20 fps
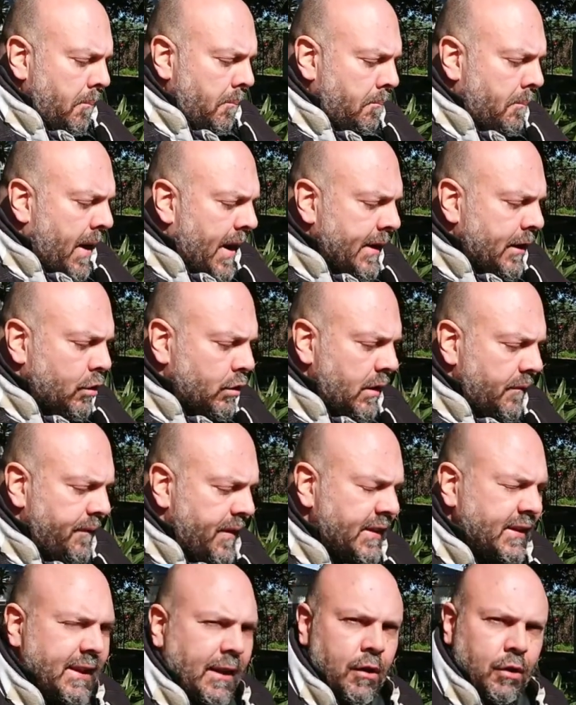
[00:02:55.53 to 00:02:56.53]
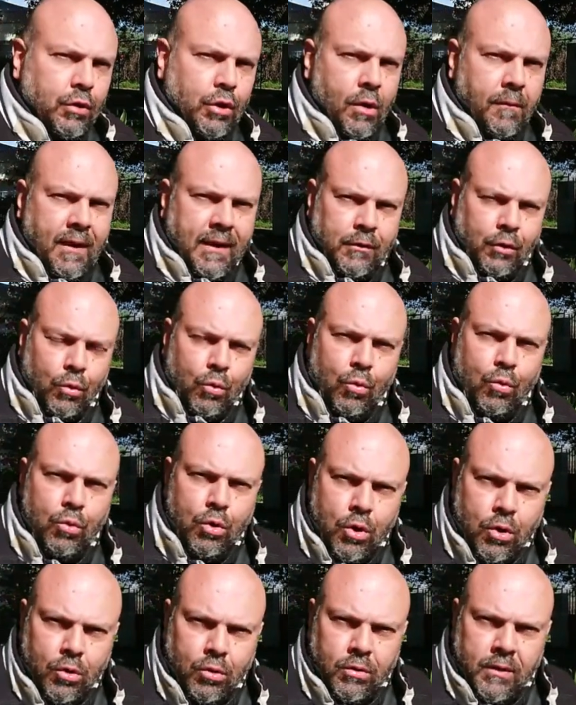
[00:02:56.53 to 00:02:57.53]
Ma io difetti ne ho trovato
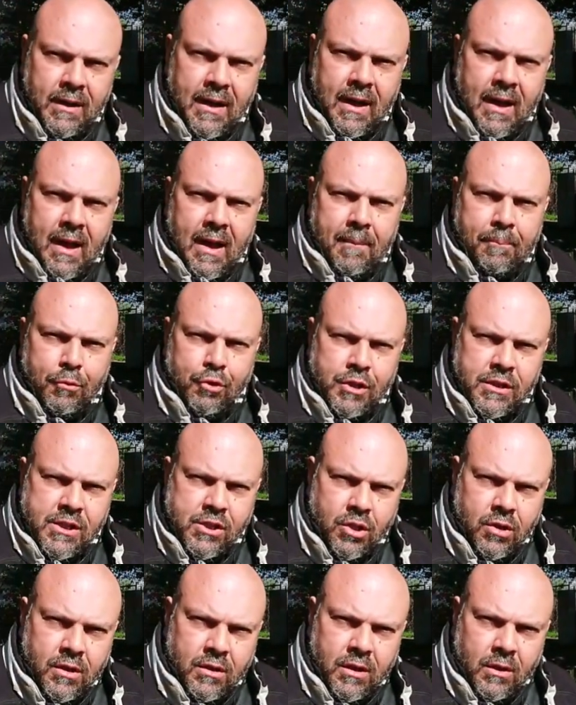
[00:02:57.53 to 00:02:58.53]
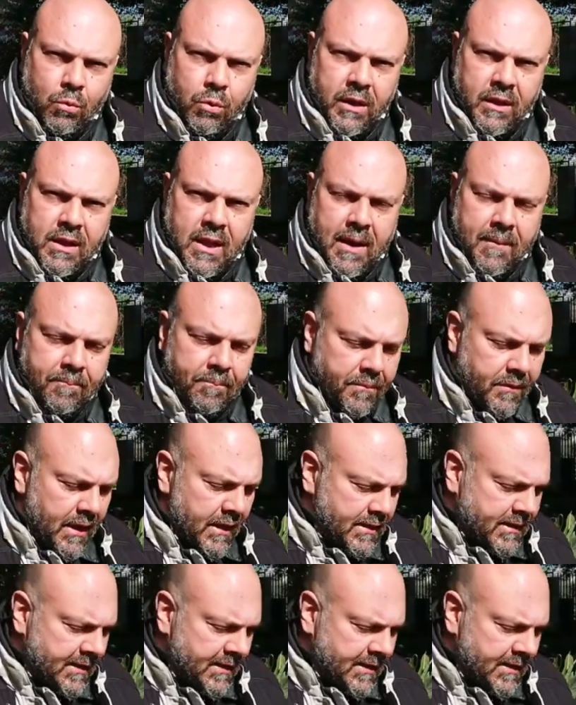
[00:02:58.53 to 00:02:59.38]
uno nella posizione di guida, nel